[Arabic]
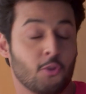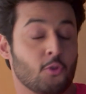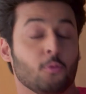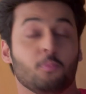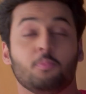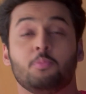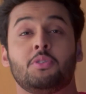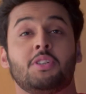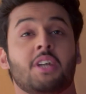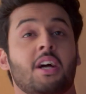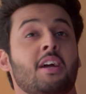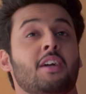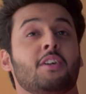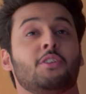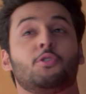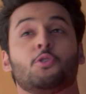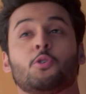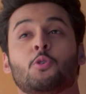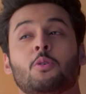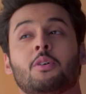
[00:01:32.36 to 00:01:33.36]
لو
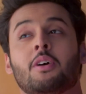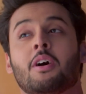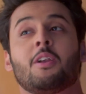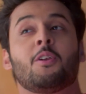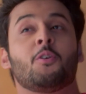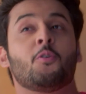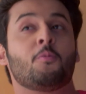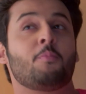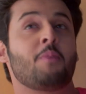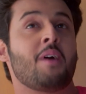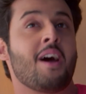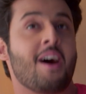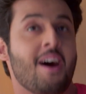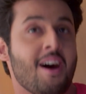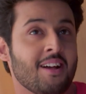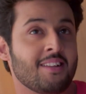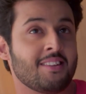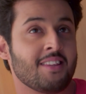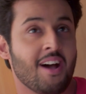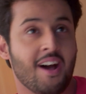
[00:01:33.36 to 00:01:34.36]
شو ما عملتي
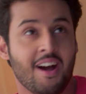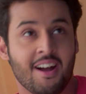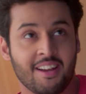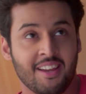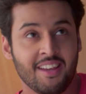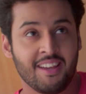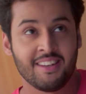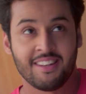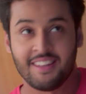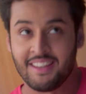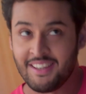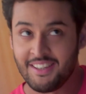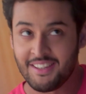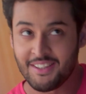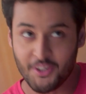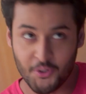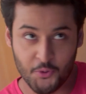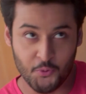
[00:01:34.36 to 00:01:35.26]
انا ما رح مد ايدي